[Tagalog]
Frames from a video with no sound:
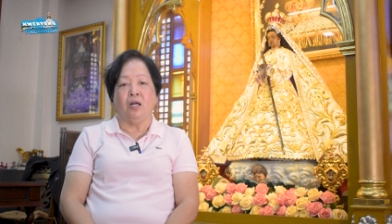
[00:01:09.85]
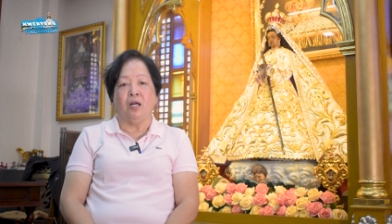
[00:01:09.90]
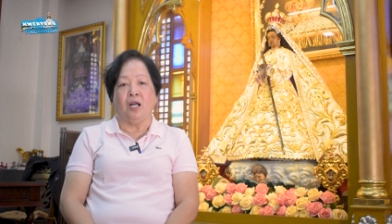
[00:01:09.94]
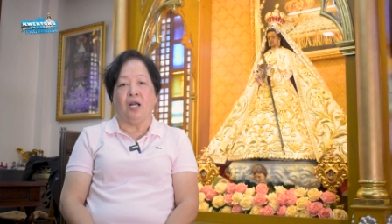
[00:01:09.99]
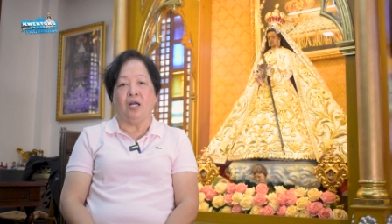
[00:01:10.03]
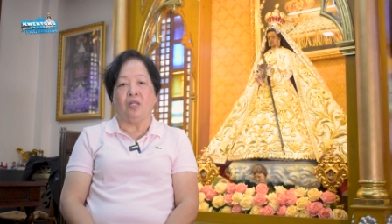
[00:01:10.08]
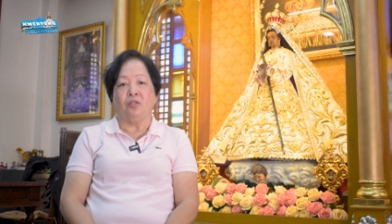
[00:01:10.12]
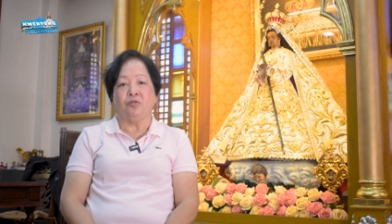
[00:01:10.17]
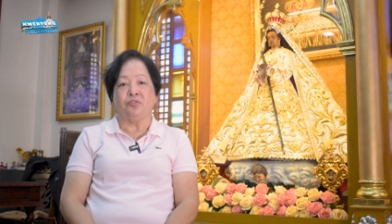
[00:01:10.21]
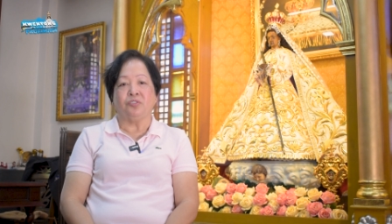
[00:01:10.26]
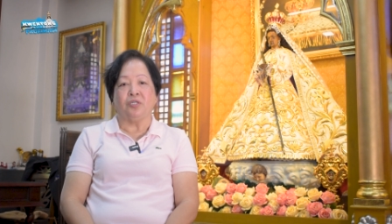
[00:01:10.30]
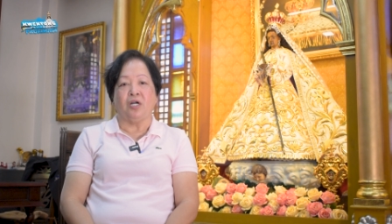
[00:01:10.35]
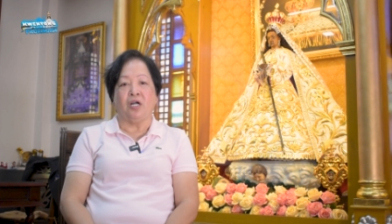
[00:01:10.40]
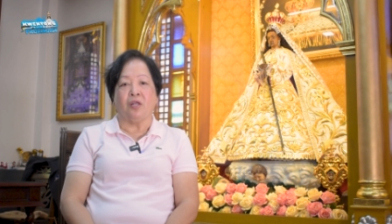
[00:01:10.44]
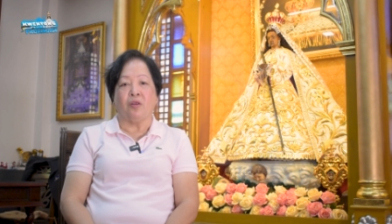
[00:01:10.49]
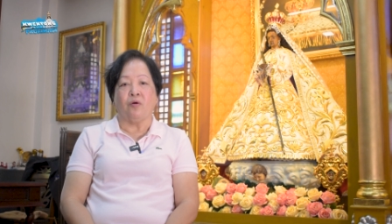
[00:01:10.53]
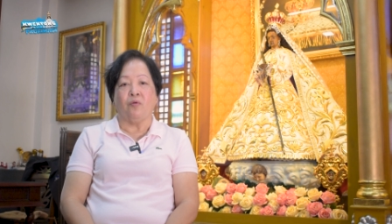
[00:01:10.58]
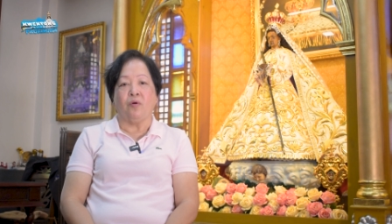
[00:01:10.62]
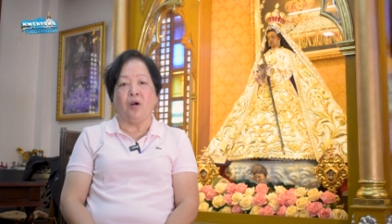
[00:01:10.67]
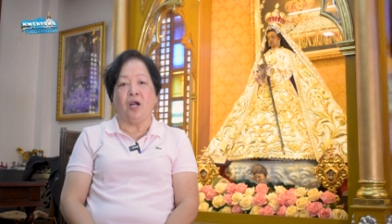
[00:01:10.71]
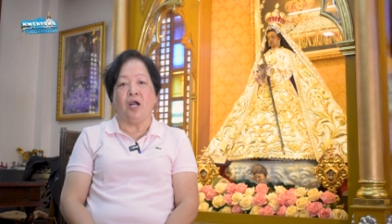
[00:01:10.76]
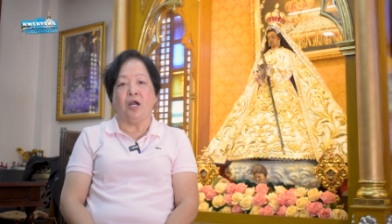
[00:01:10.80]
halos
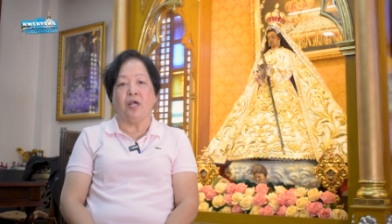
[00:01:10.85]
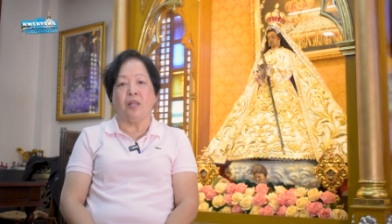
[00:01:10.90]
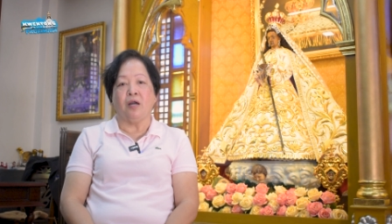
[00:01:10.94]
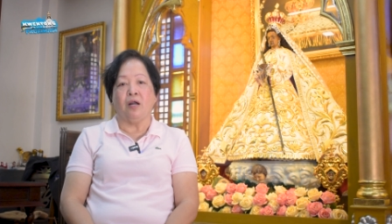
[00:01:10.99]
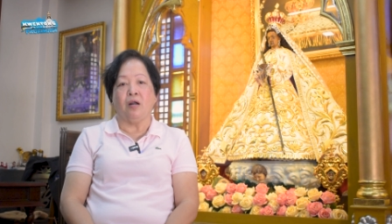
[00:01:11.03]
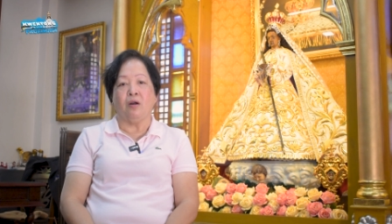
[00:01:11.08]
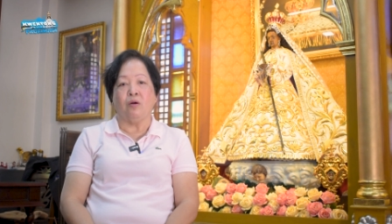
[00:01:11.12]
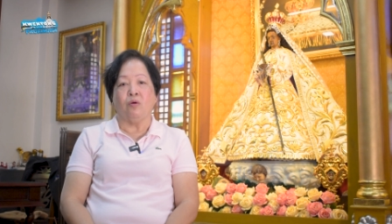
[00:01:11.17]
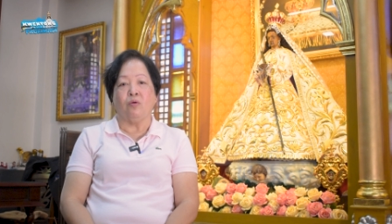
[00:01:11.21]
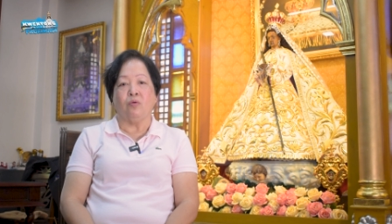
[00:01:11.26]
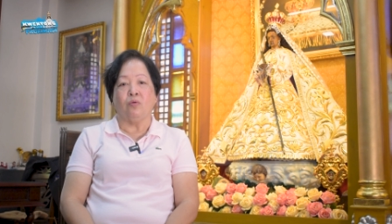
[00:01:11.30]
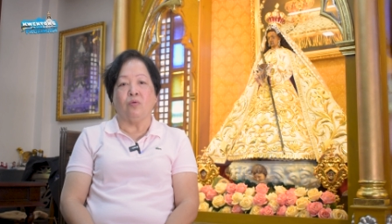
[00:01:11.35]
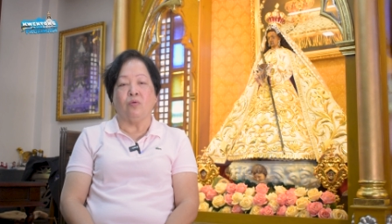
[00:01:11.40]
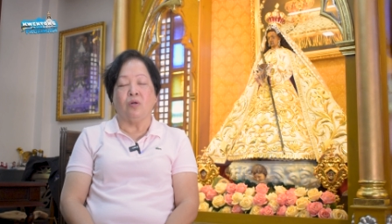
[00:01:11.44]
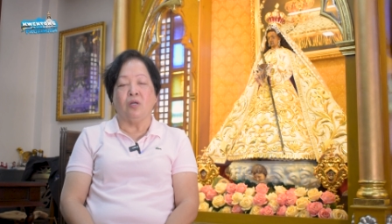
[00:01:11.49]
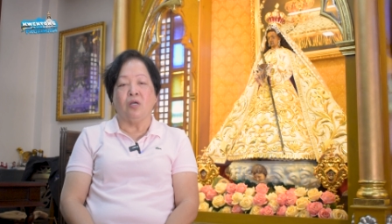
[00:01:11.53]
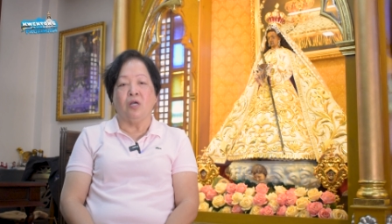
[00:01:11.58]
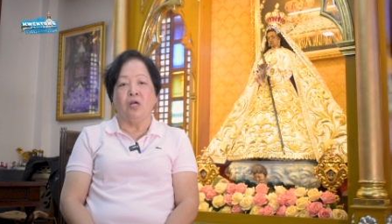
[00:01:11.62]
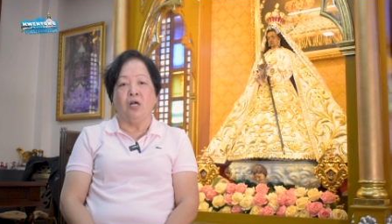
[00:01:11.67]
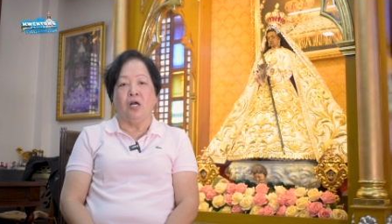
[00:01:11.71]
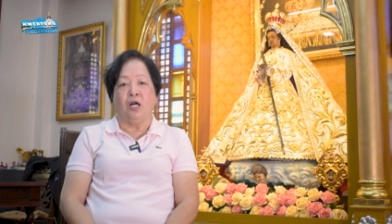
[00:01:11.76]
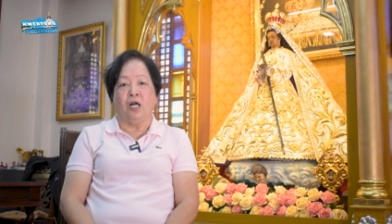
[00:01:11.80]
araw-araw
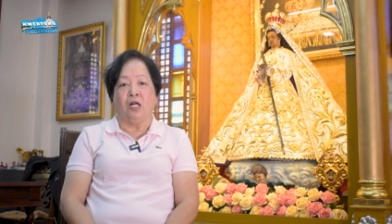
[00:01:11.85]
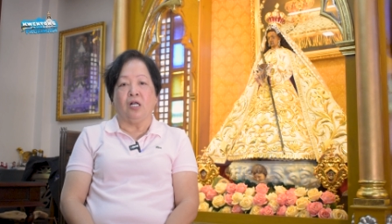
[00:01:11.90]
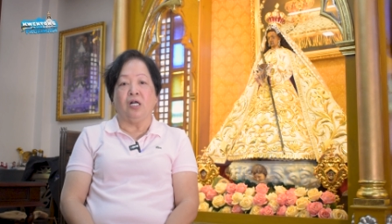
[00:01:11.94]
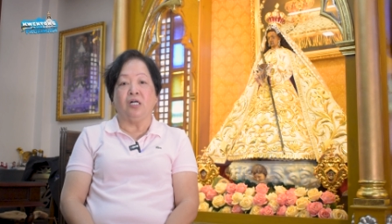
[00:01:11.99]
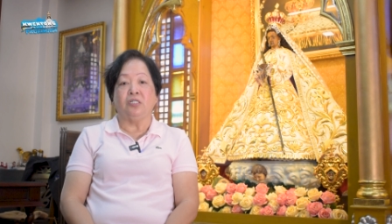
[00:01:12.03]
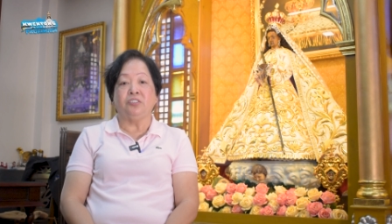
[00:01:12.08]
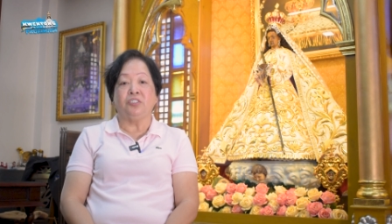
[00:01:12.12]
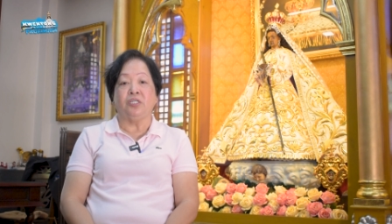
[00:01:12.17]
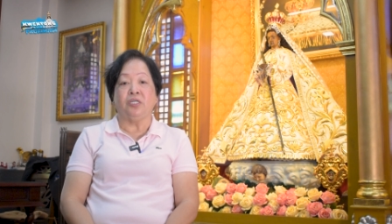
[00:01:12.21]
hanggang